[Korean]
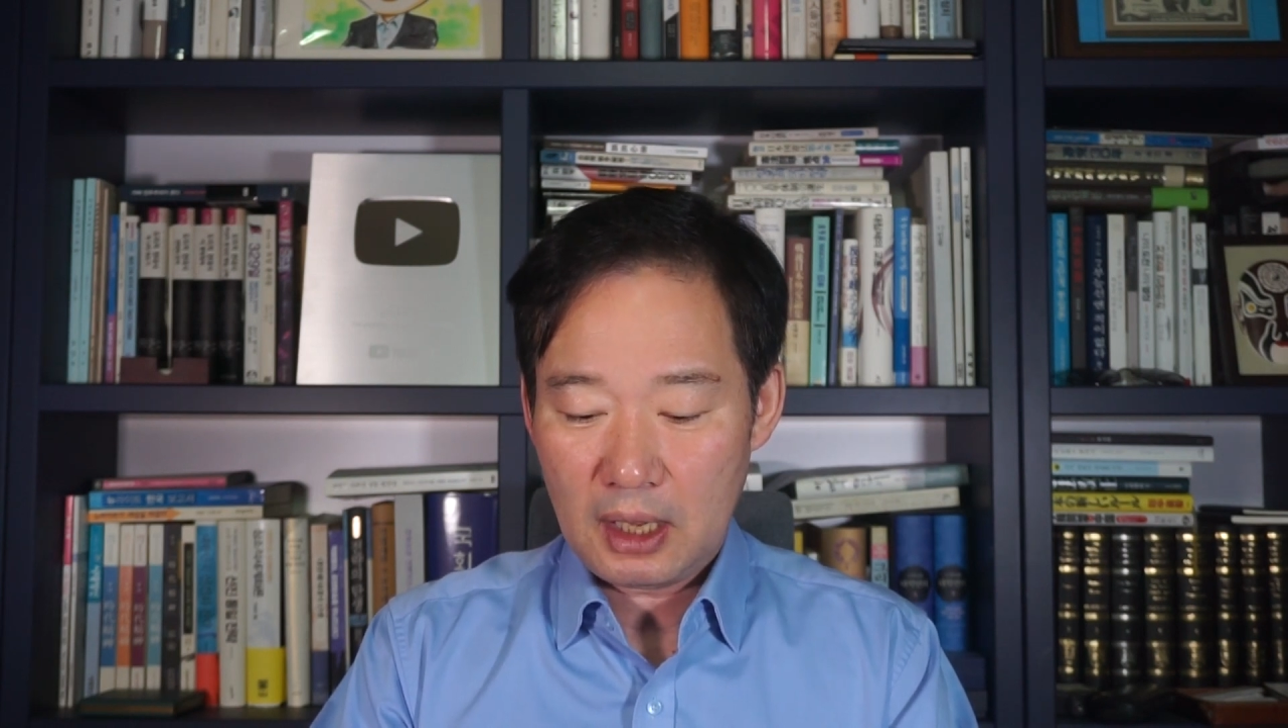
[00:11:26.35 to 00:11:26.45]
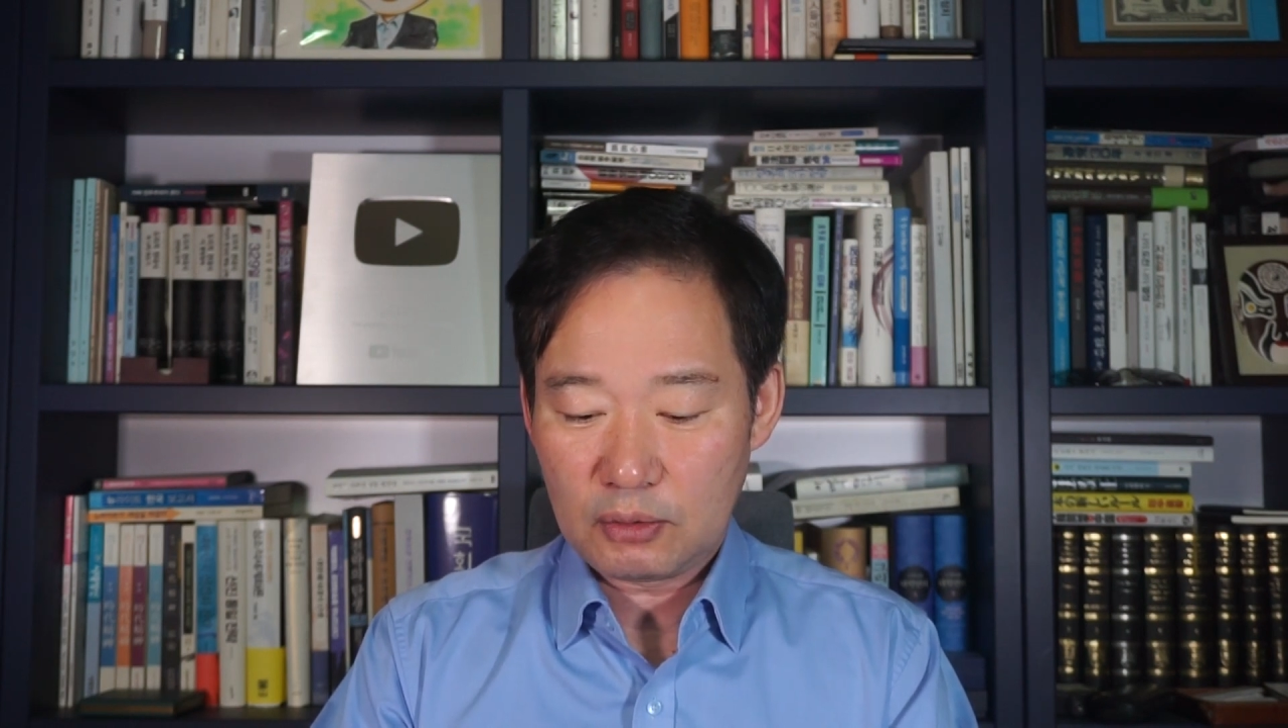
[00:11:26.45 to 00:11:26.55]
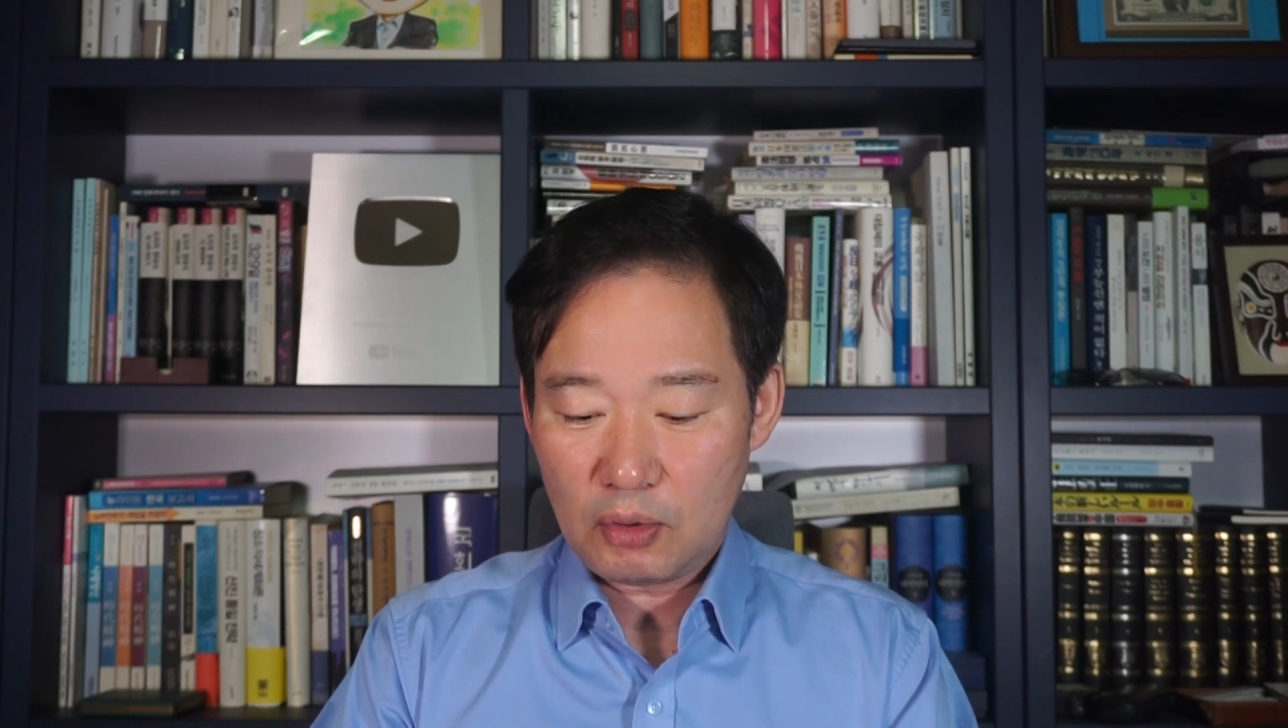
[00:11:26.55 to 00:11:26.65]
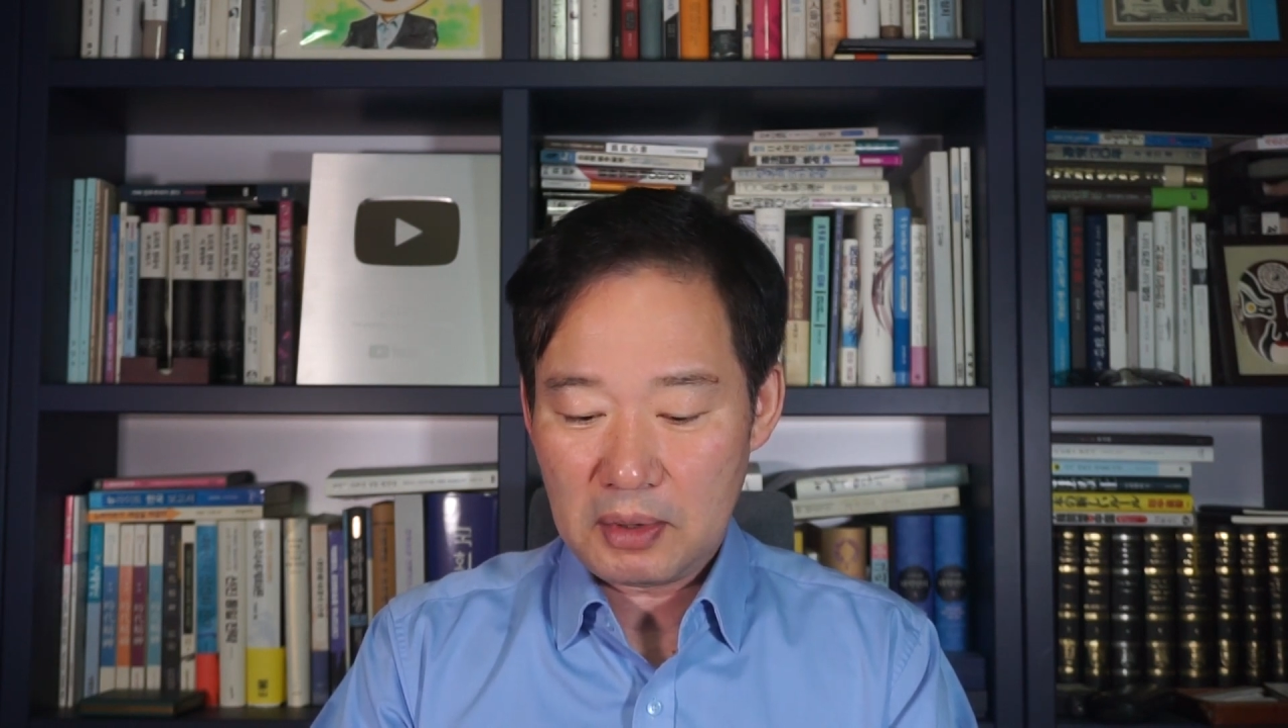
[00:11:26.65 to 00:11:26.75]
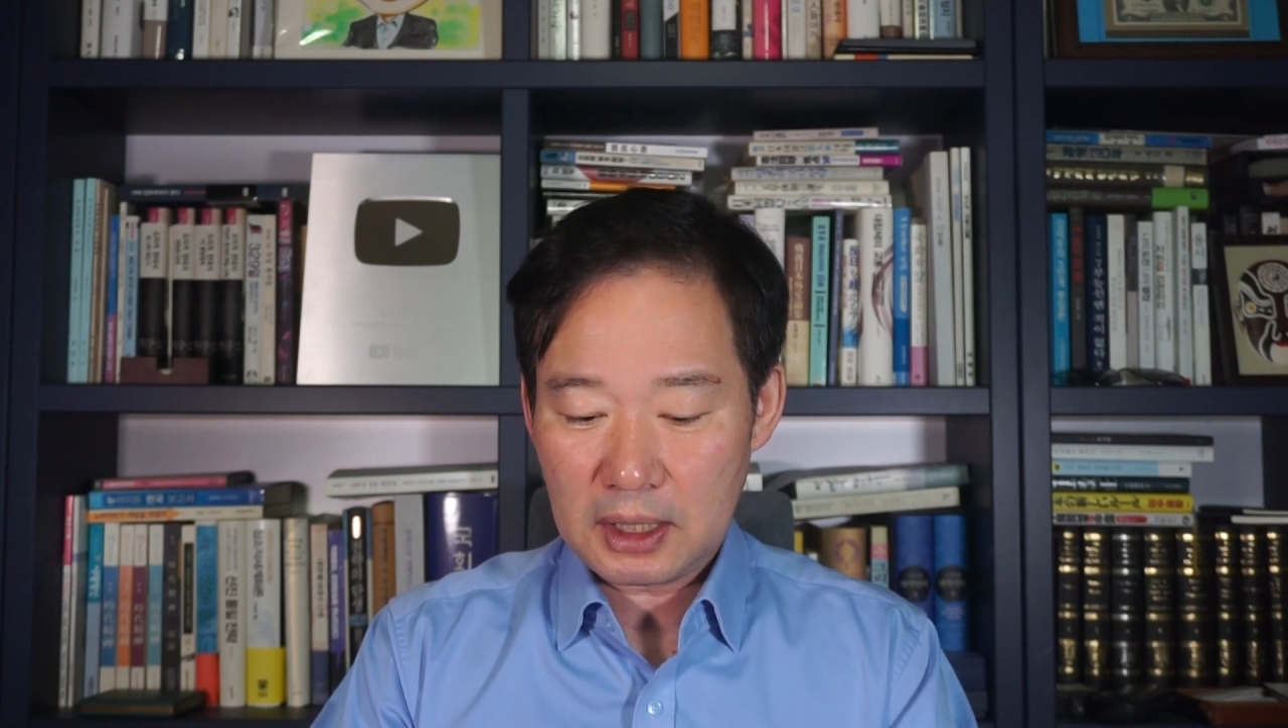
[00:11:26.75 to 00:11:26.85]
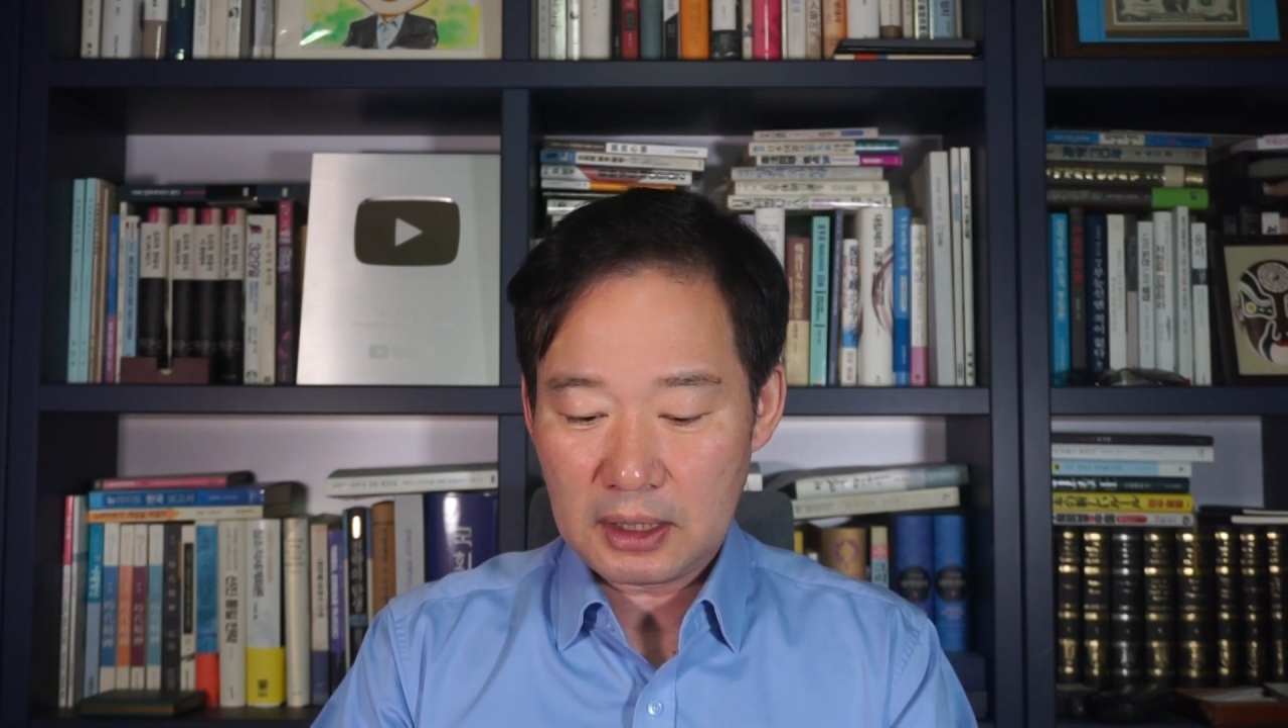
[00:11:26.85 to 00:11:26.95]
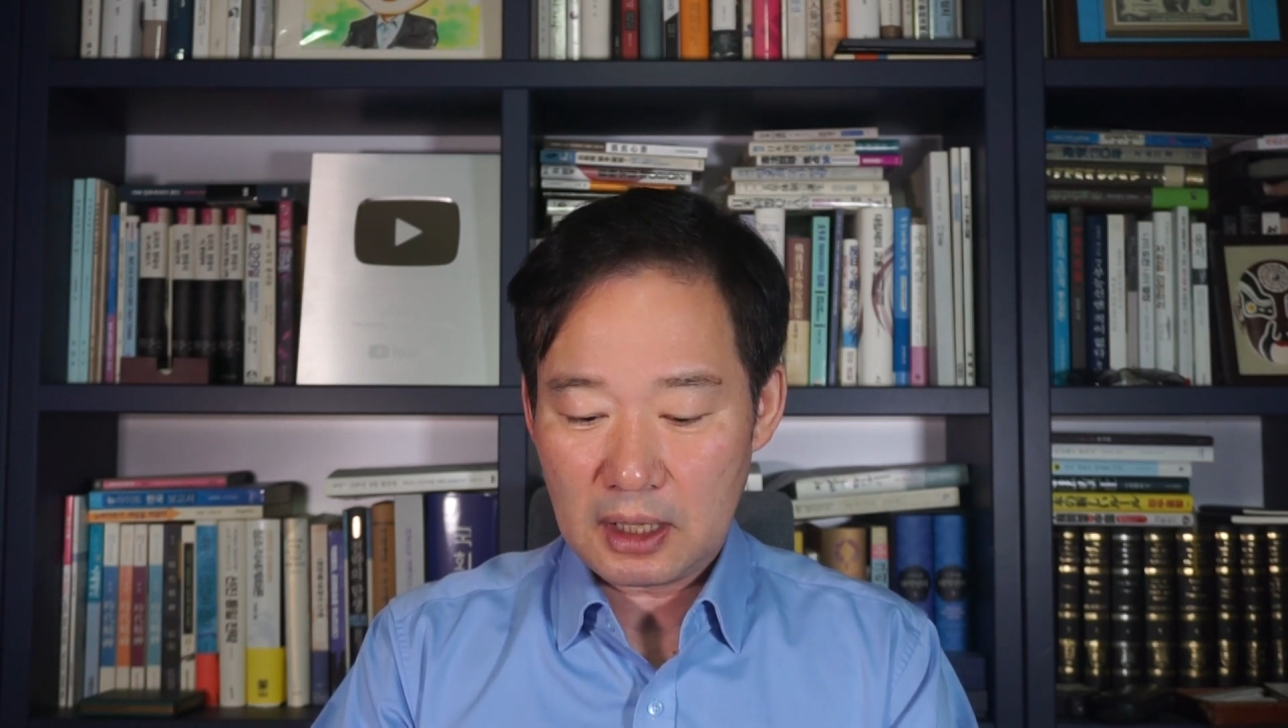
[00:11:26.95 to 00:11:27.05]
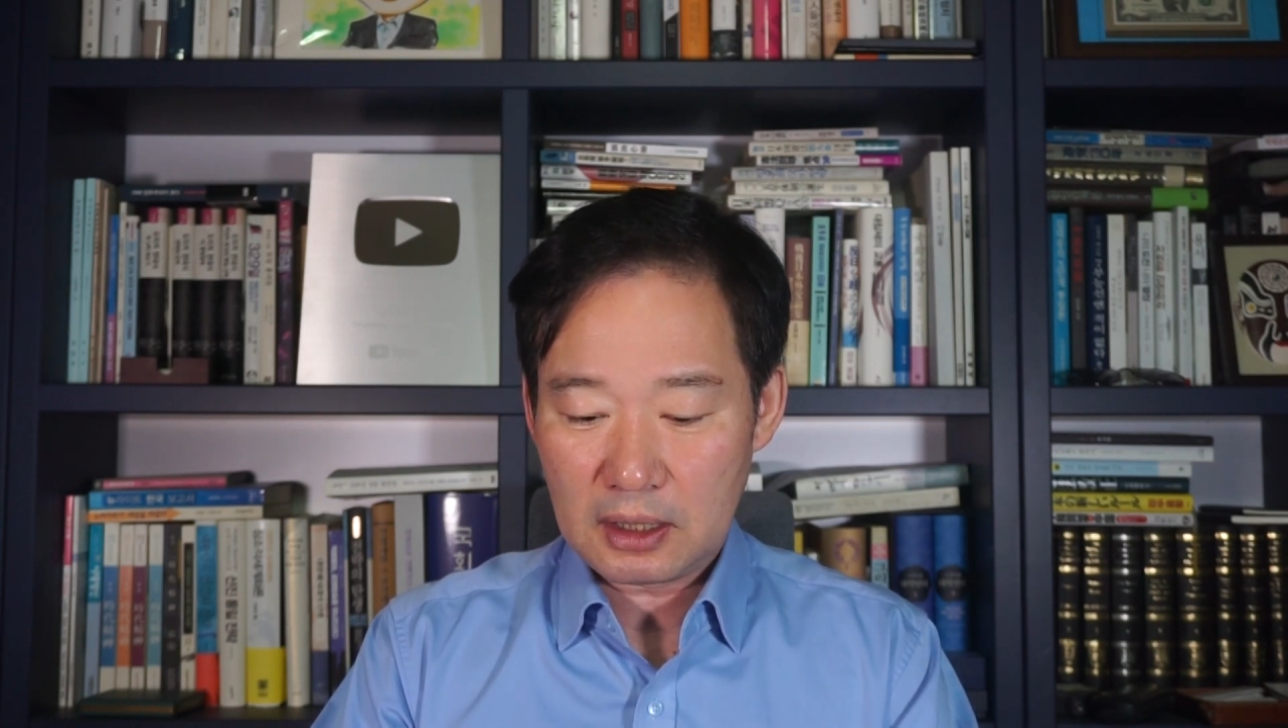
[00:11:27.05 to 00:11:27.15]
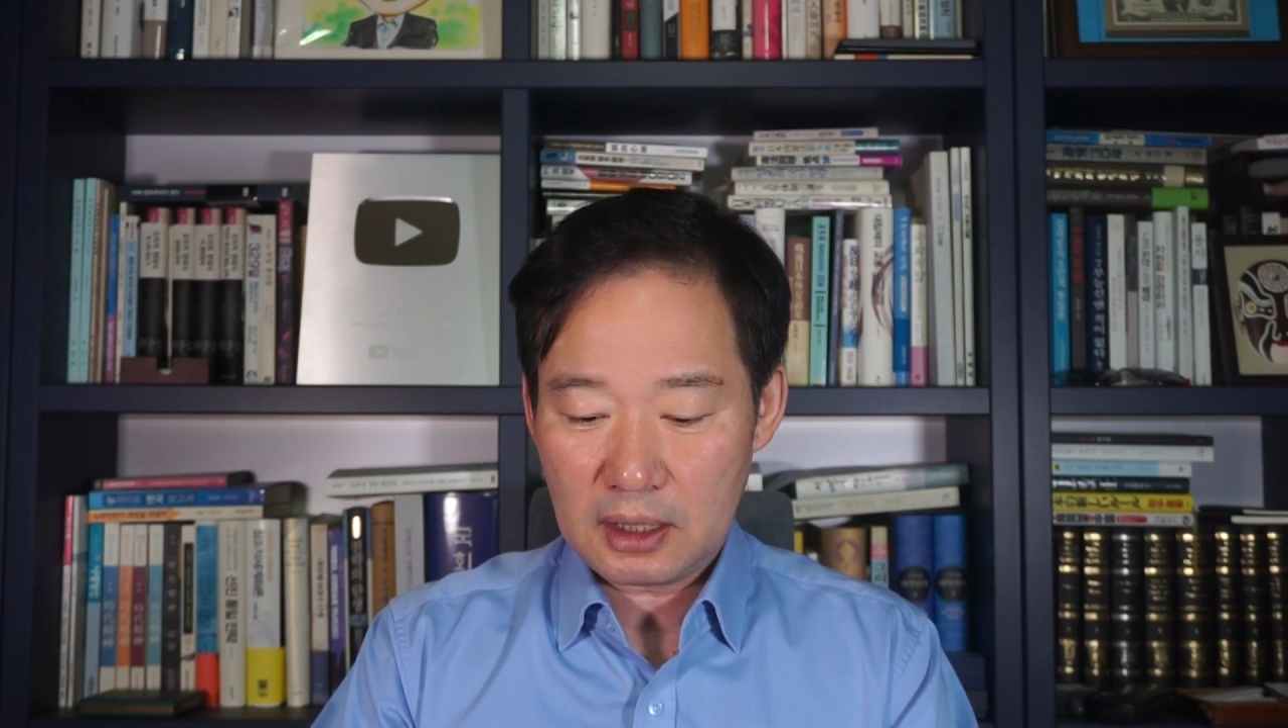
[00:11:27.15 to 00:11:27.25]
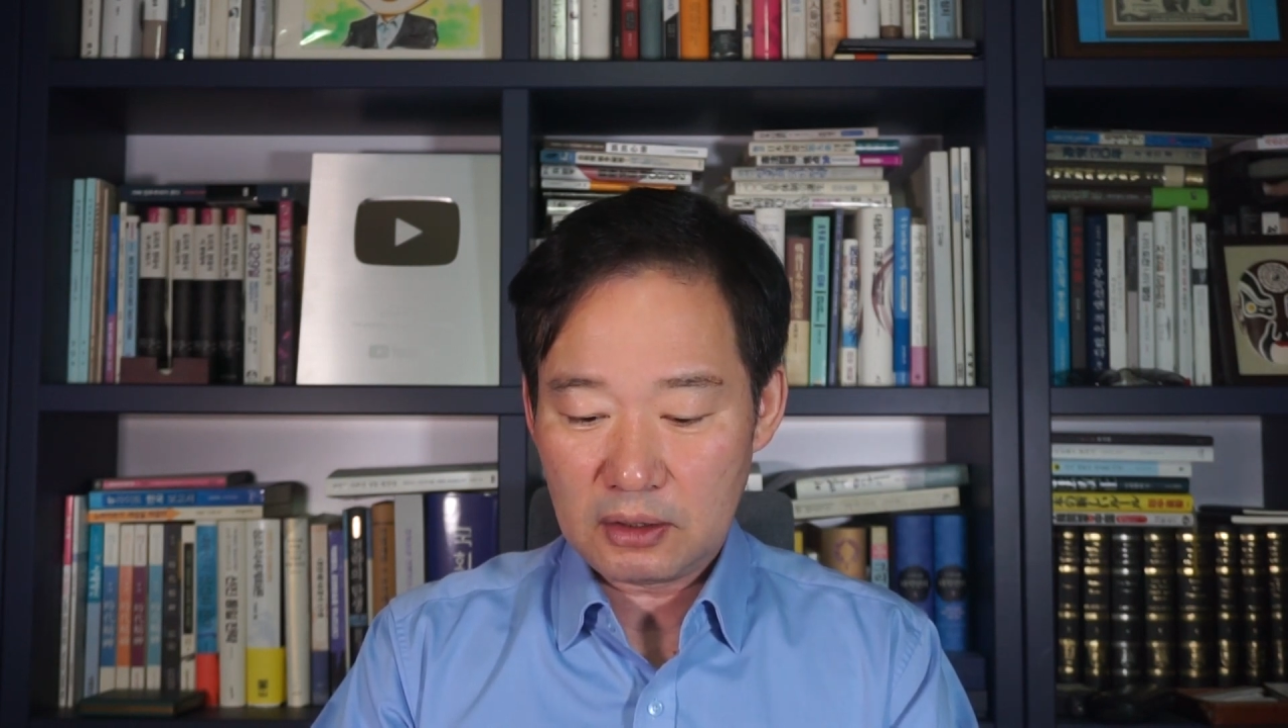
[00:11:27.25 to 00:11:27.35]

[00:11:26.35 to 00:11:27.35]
도박이라는 게